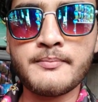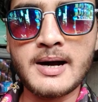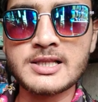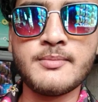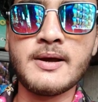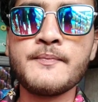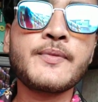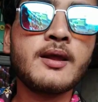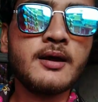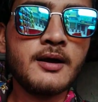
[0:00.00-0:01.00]
बाद में
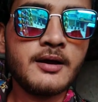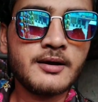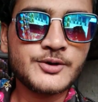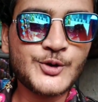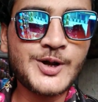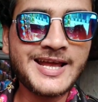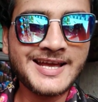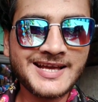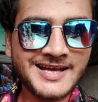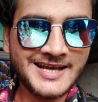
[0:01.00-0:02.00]
सॉरी
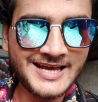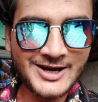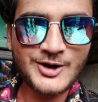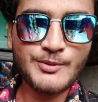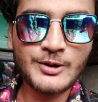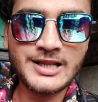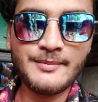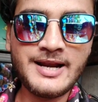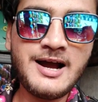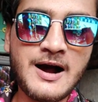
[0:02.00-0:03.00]
एगो बोलते हैं
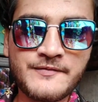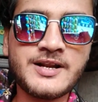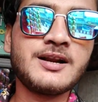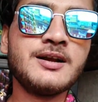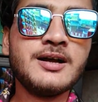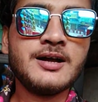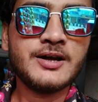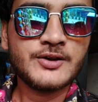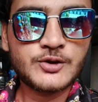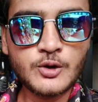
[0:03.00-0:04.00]
मैंने आफ्टर
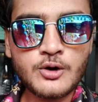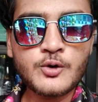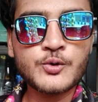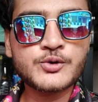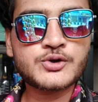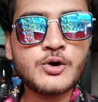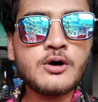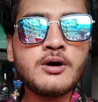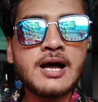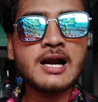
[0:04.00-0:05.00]
तो उसको
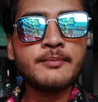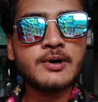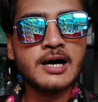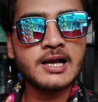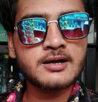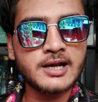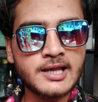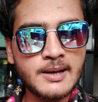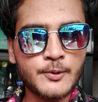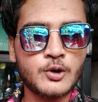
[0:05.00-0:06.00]
यार हम गाना
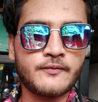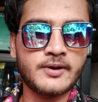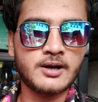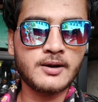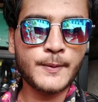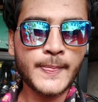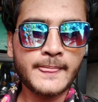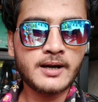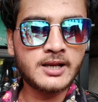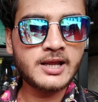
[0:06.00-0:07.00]
करेंगे अपलोड फिर
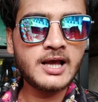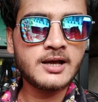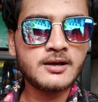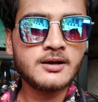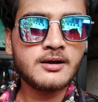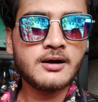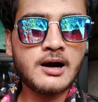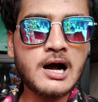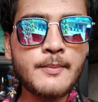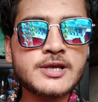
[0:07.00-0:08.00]
ठीक है
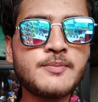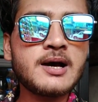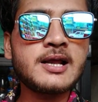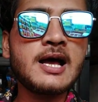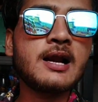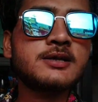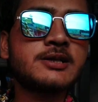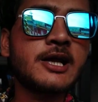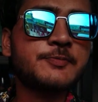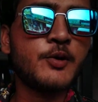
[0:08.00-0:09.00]
आप इसमें अगर यार
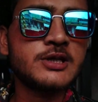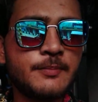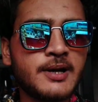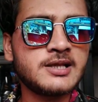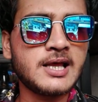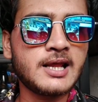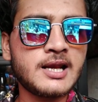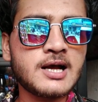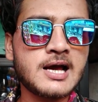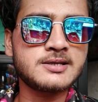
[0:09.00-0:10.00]
अच्छा रिस्पॉन्स अपना दे रहे हैं
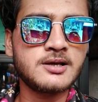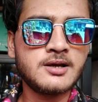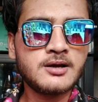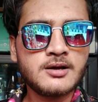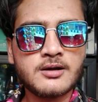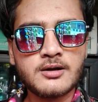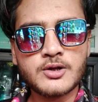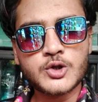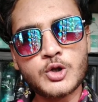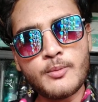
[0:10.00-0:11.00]
ना
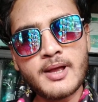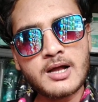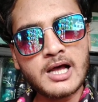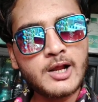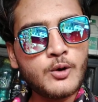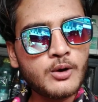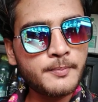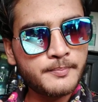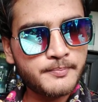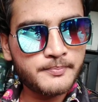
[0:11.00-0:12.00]
गाइस तो मैं गाने और
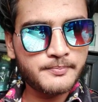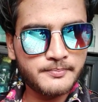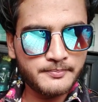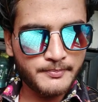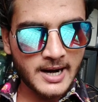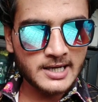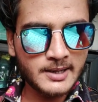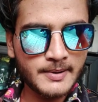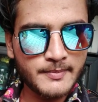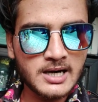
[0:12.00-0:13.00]

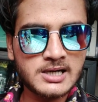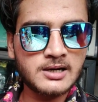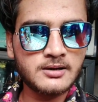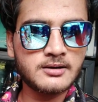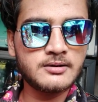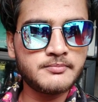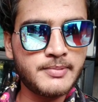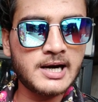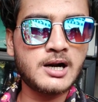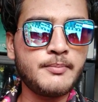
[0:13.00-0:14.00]
बैटर पे बैटर
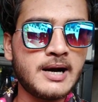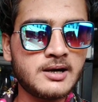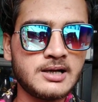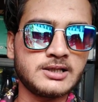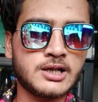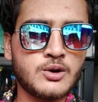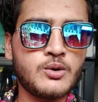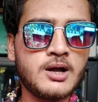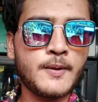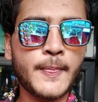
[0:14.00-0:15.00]
बैटर बैटर लाता
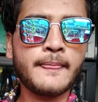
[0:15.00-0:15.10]
रहूँगा